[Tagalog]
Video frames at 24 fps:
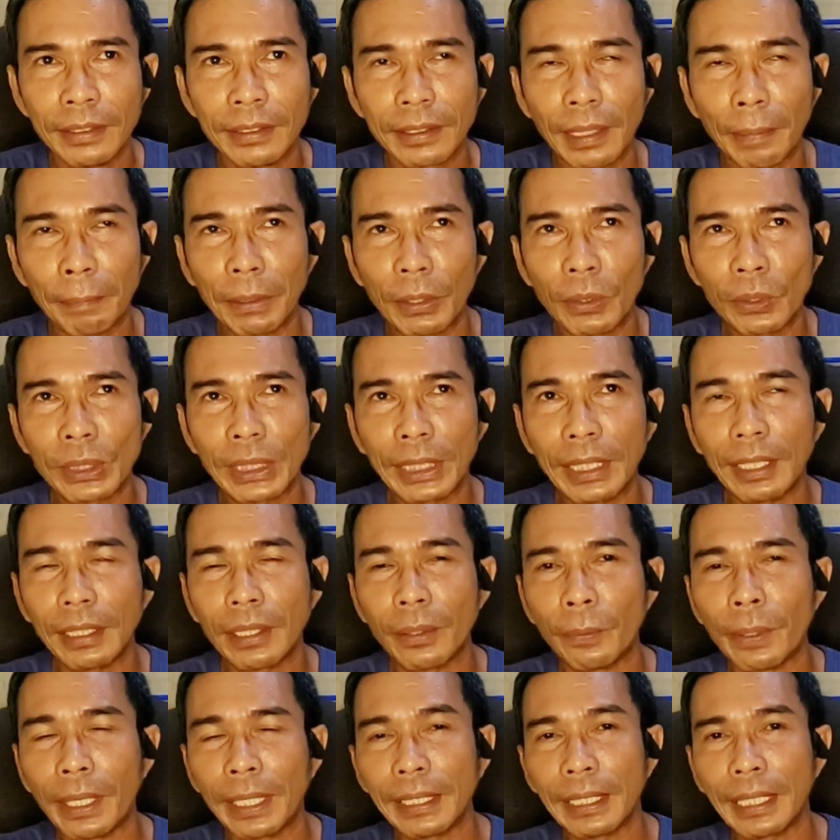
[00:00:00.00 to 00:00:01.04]
sabi ko sige
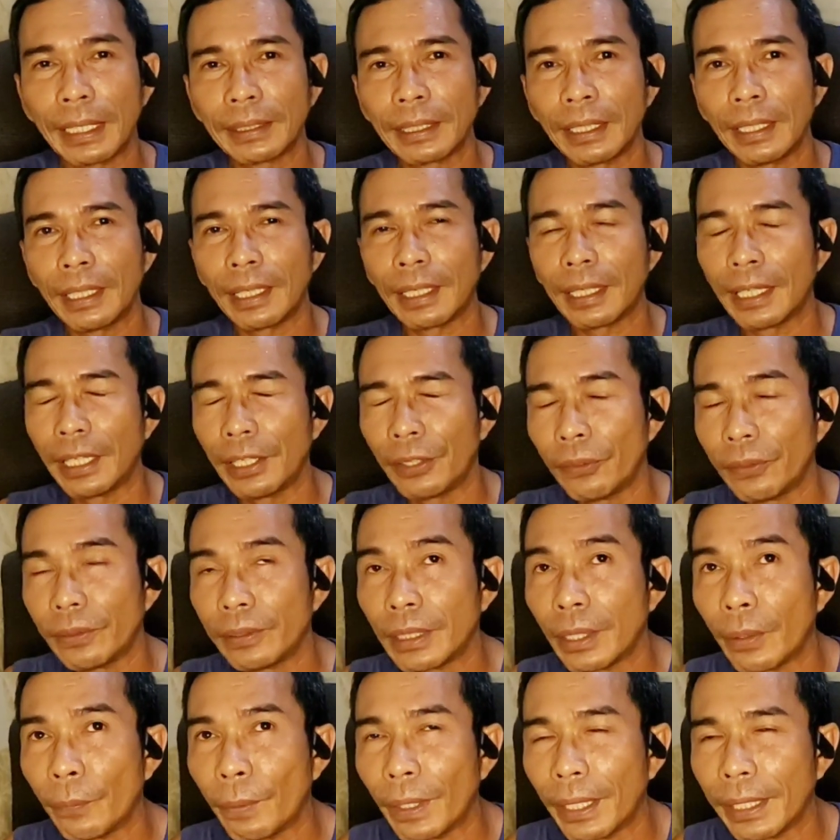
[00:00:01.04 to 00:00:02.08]
gawa natin ng ano,
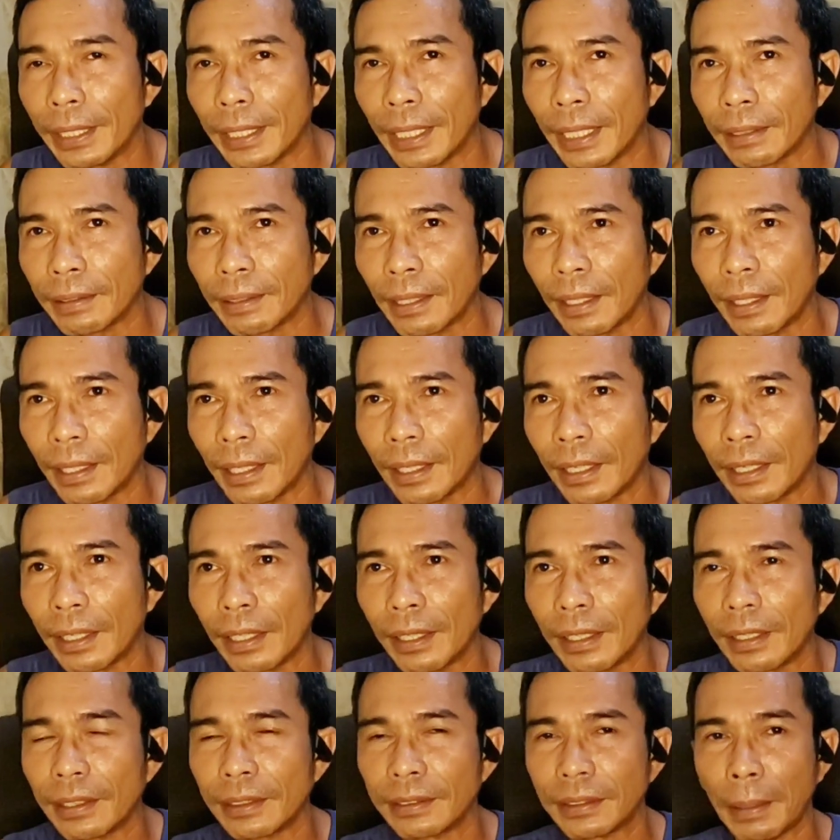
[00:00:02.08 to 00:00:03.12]
gawa natin ng
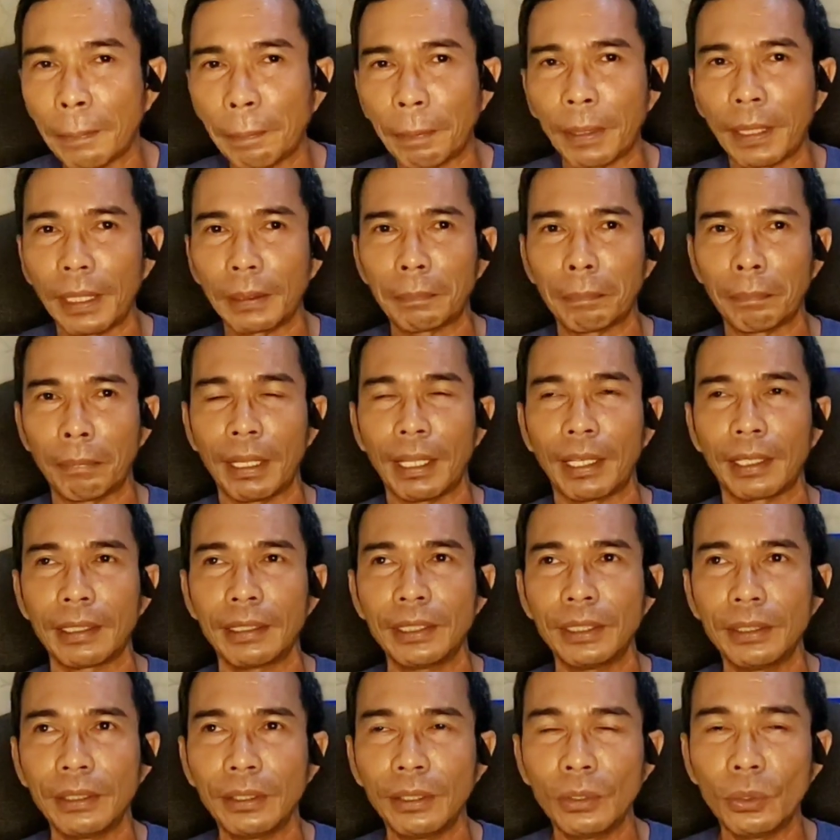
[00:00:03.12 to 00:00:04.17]
separate vlog
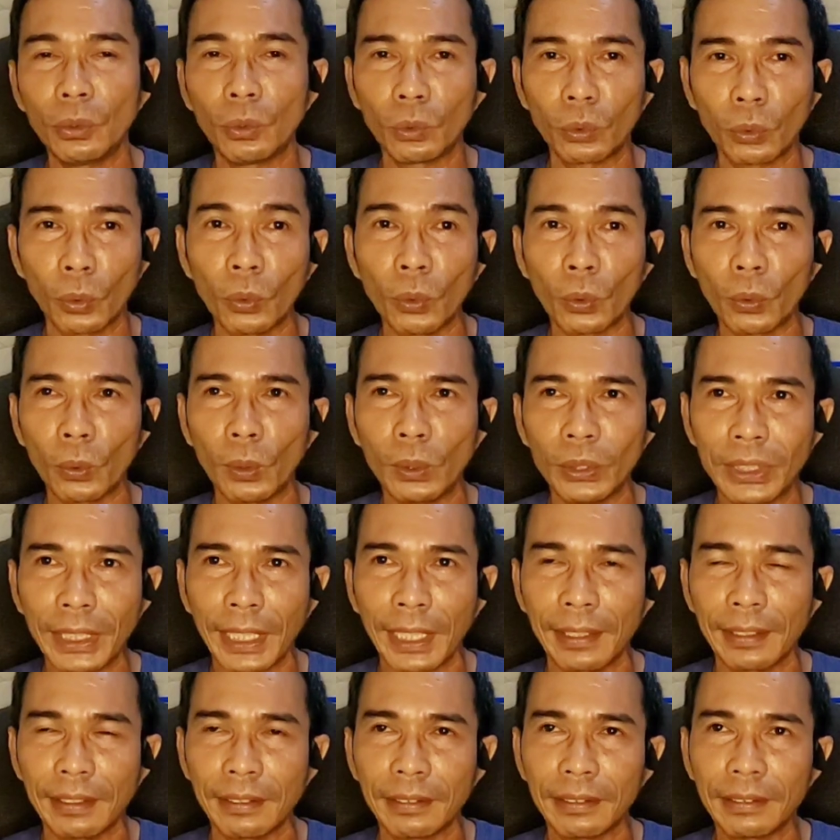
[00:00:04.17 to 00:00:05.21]
yung tungkol
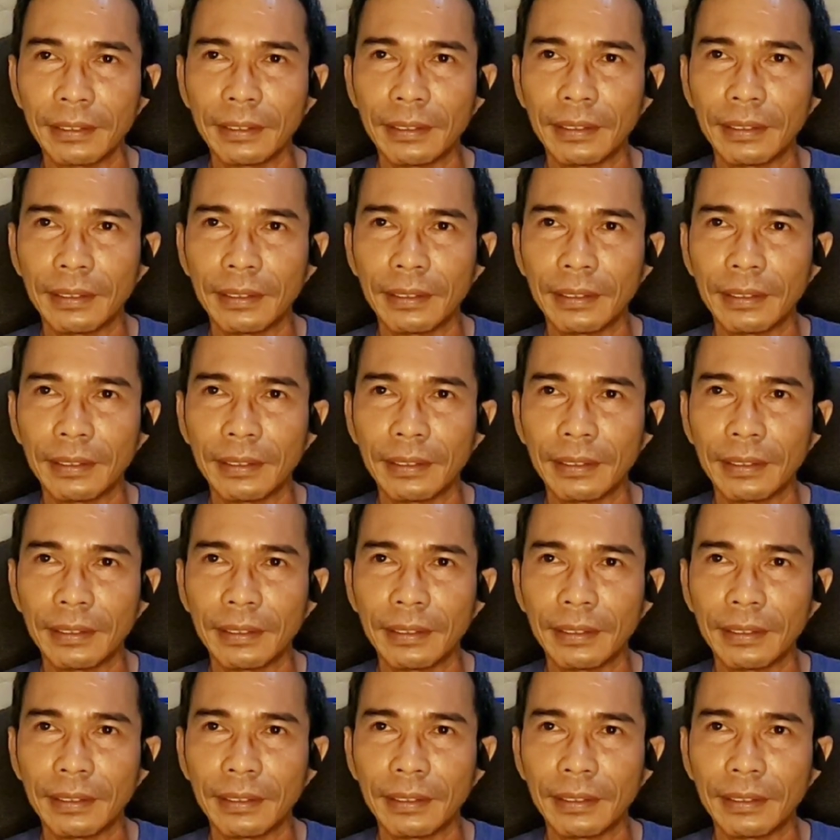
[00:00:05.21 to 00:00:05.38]
diyan.